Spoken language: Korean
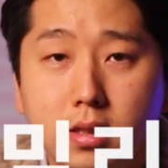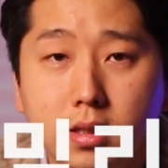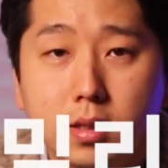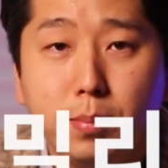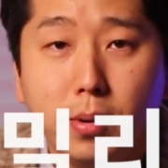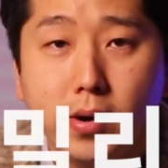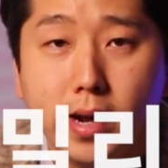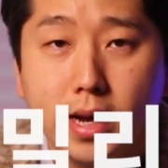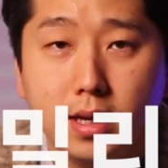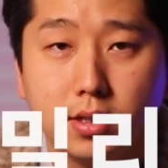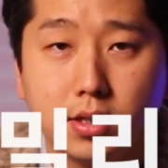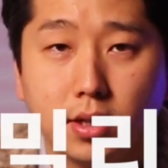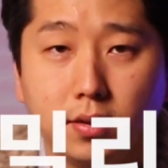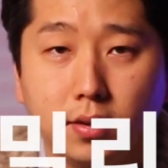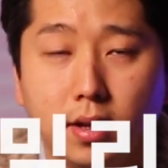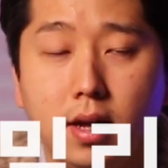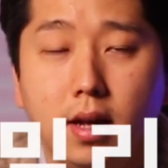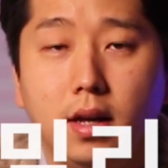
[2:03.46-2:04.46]

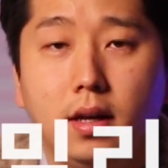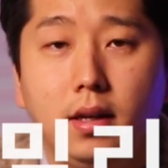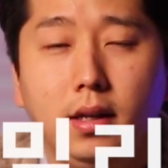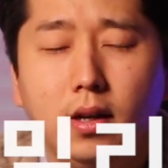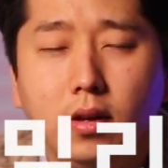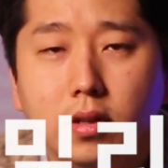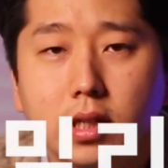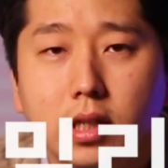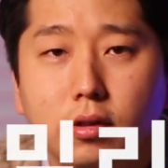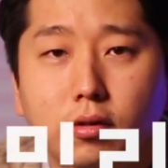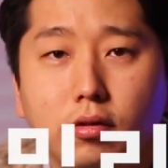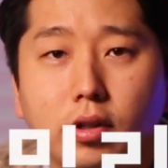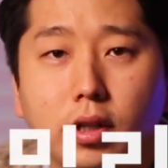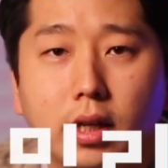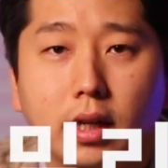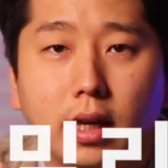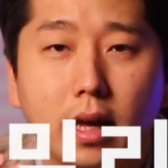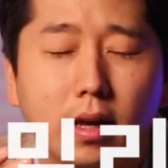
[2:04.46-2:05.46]
인스퍼레이션, 이런 식으로
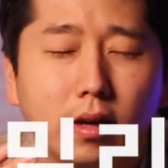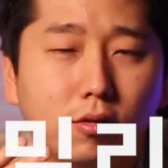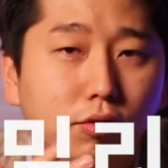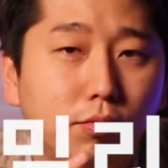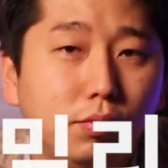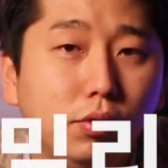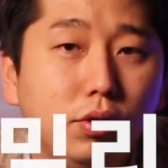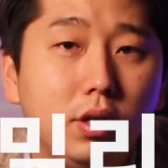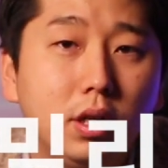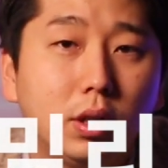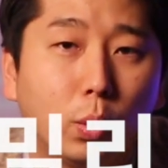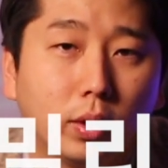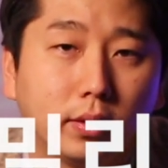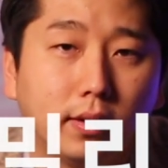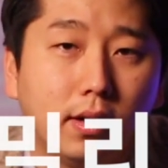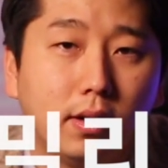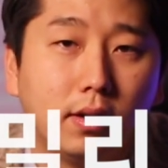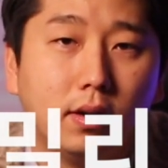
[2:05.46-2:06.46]
이렇게 구분을
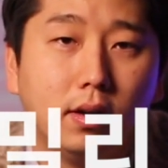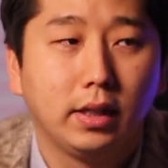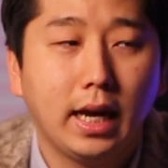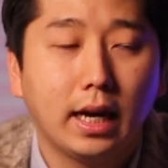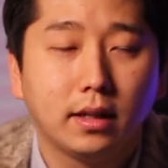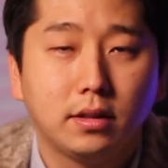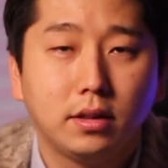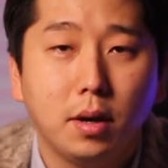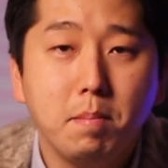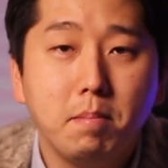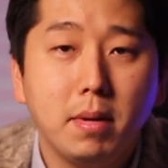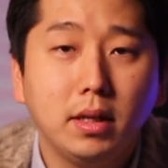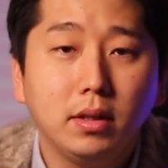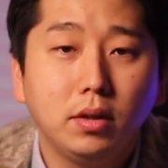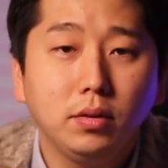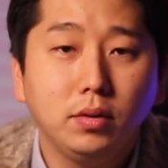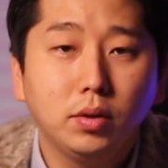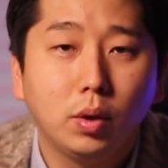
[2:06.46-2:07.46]
둬서 약
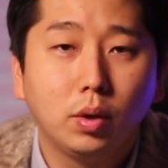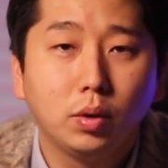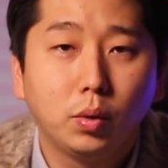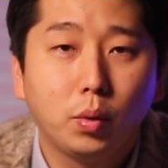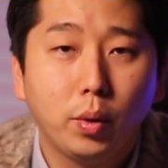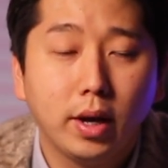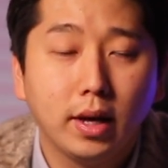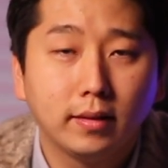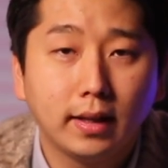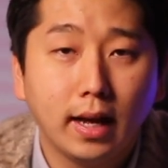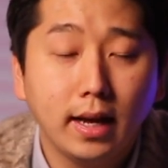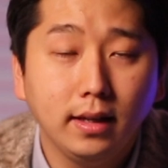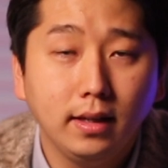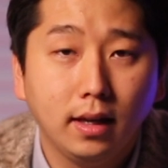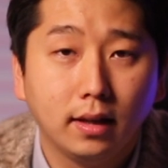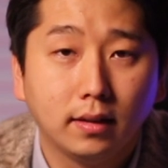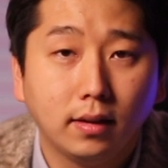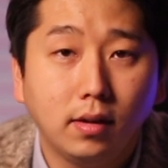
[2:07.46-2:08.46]
1,000만원 정도의
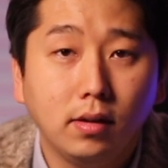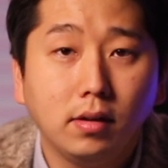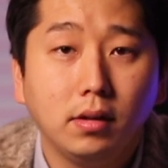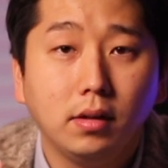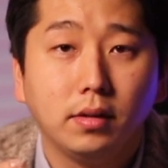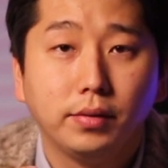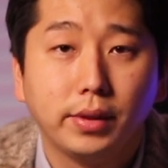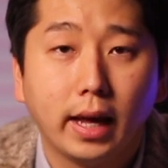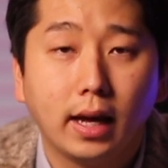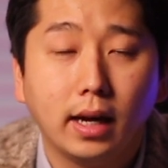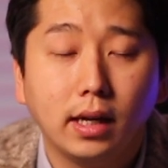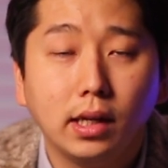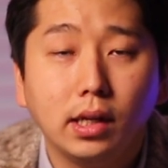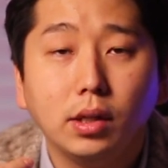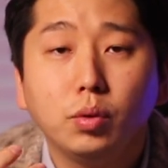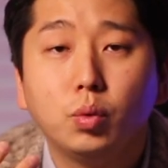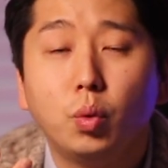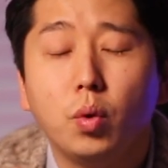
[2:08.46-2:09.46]
사이에서
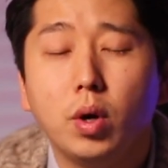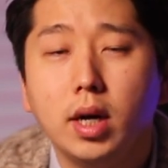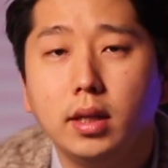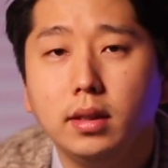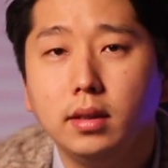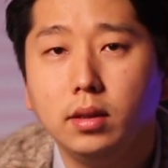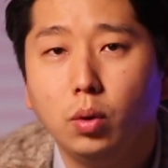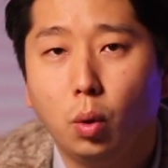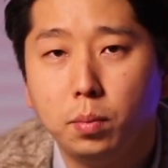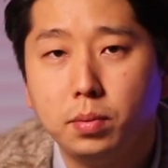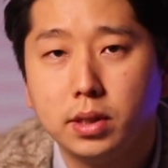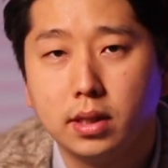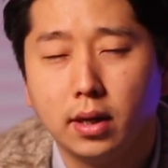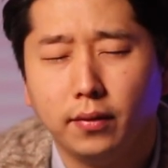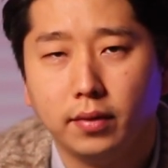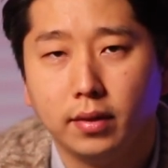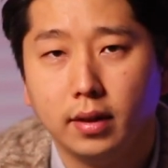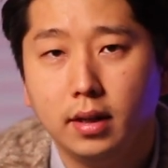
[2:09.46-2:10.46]
내가 좋아하는
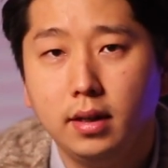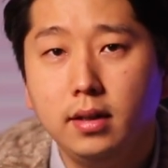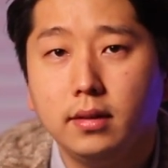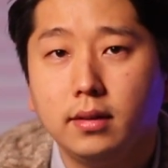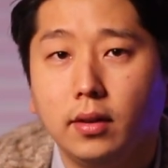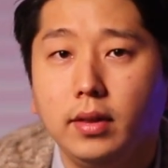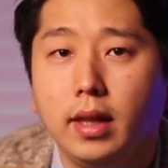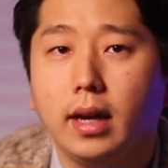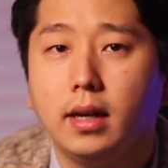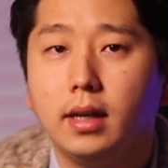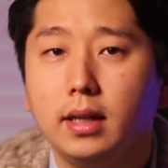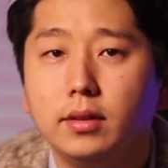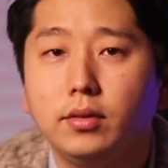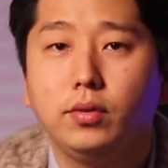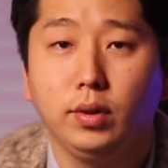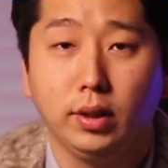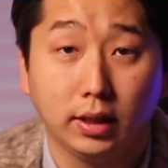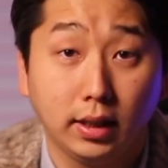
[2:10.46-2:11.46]
옵션을 선택할
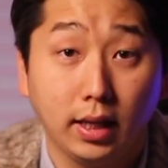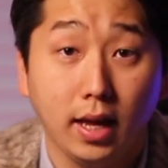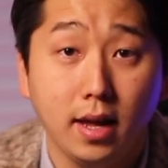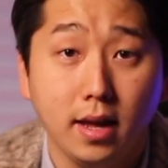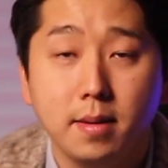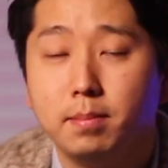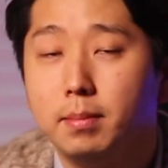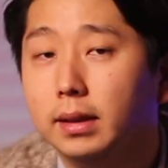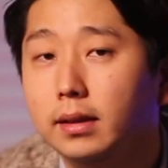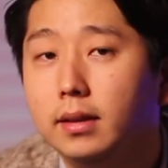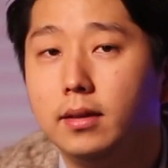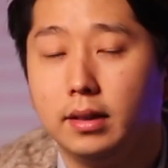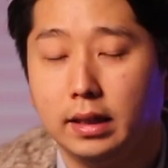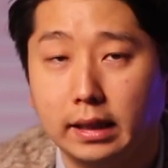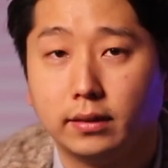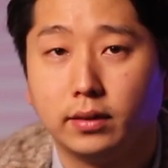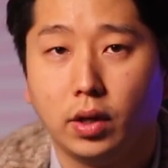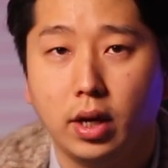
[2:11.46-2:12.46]
수 있게 만들어
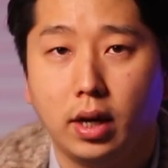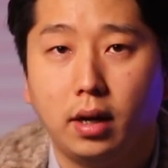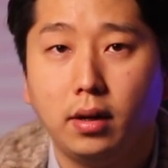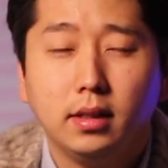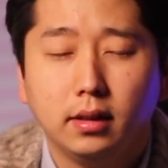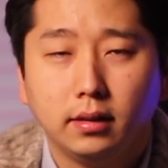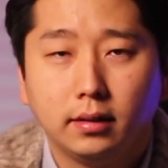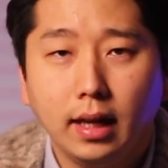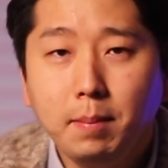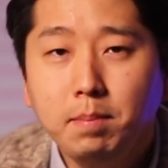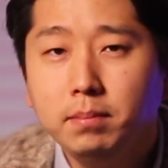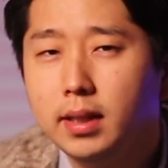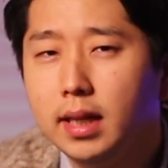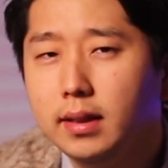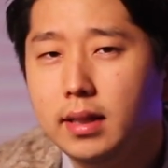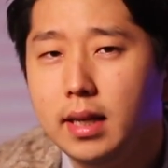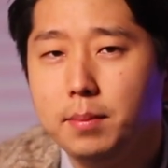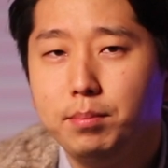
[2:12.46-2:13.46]
놨어요. 그
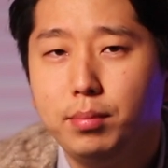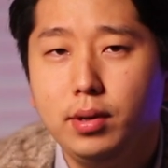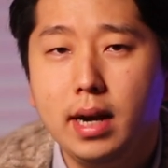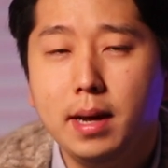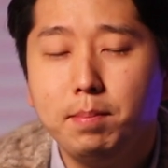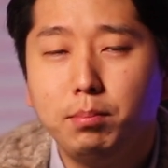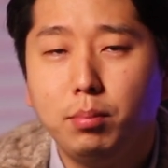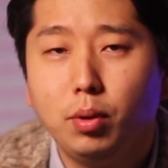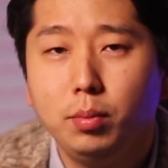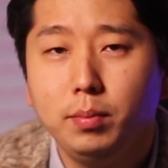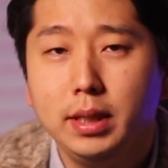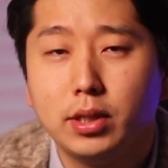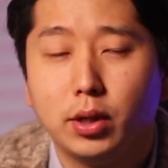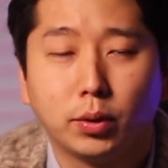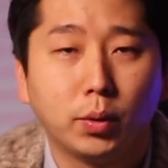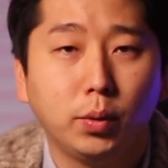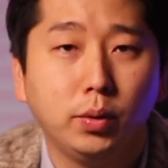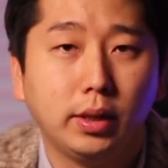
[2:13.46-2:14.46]
3세대 플랫폼이
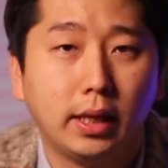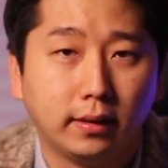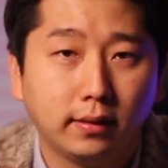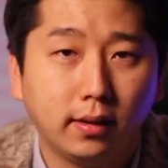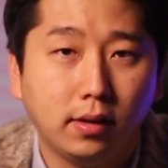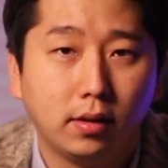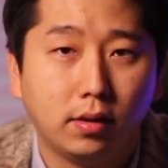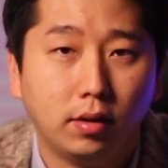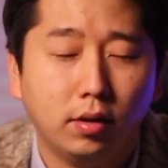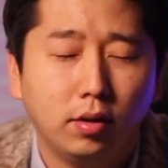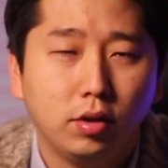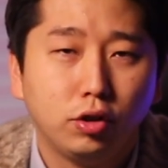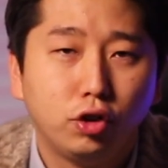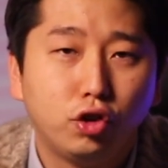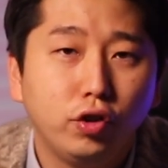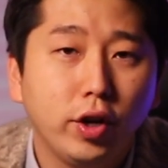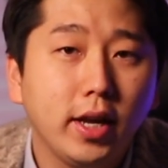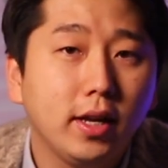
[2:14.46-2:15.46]
적용돼서
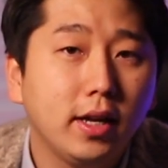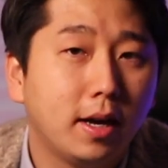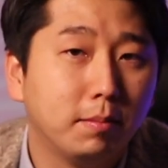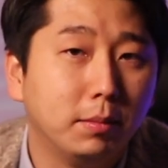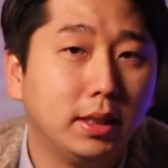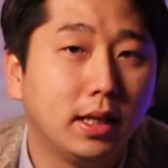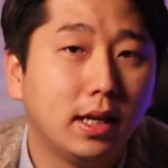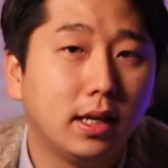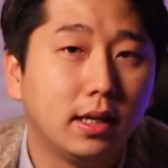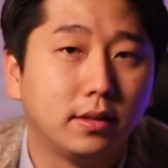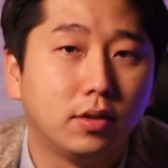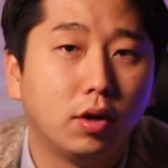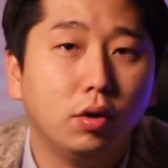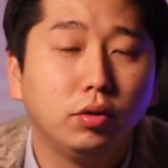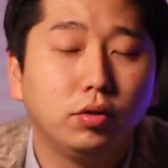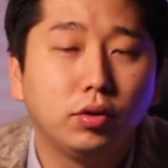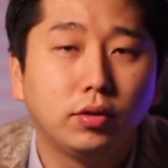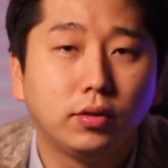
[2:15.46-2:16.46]
주행감이나
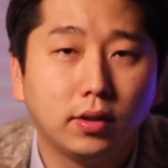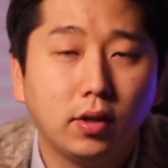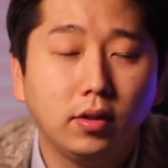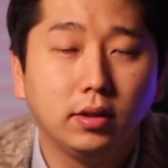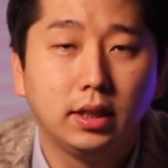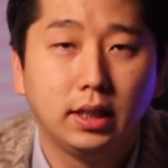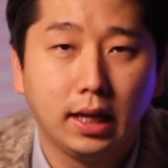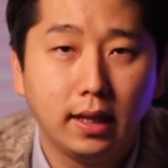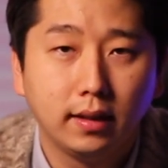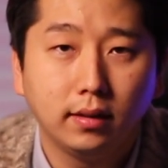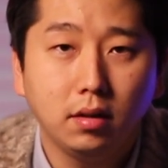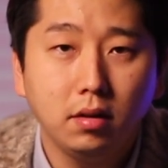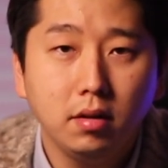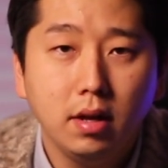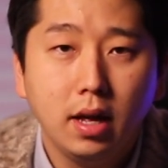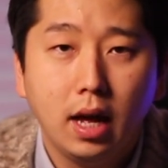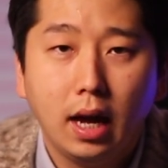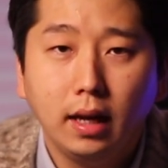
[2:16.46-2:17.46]
정숙성
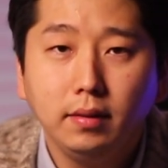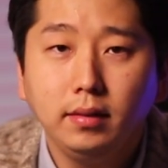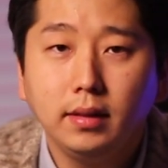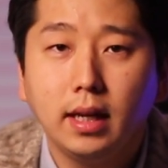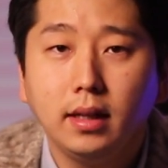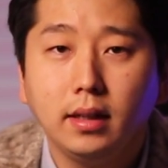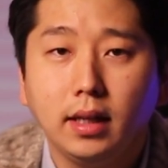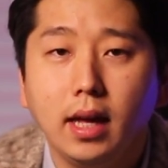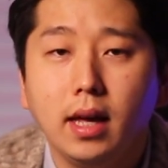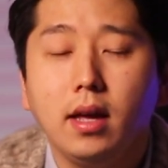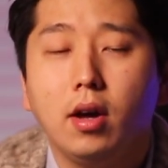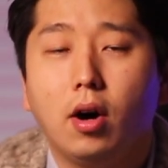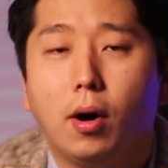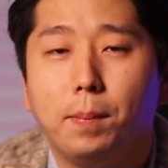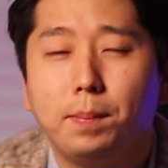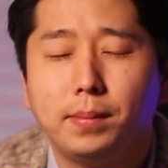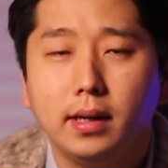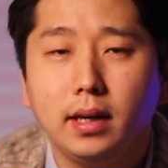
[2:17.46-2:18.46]
등에서 한 단계
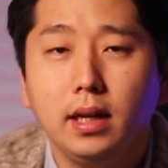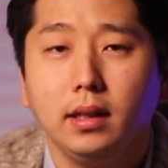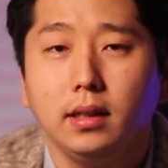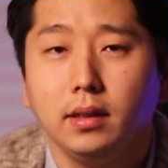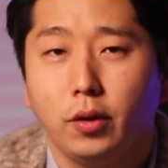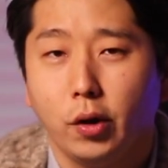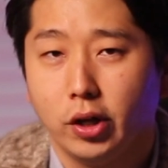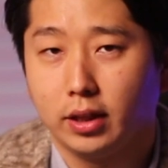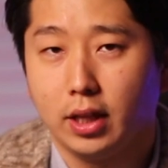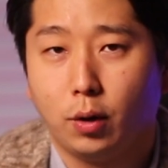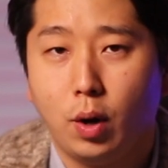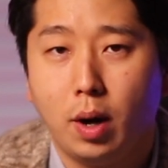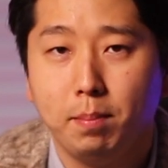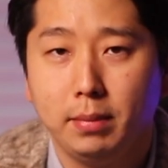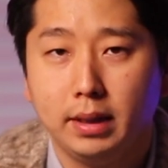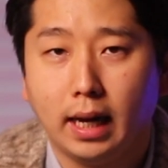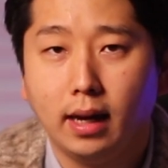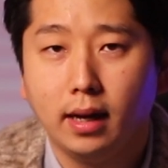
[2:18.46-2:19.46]
업그레이드 되었다고
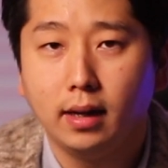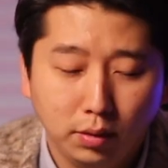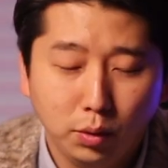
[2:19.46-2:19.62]
합니다.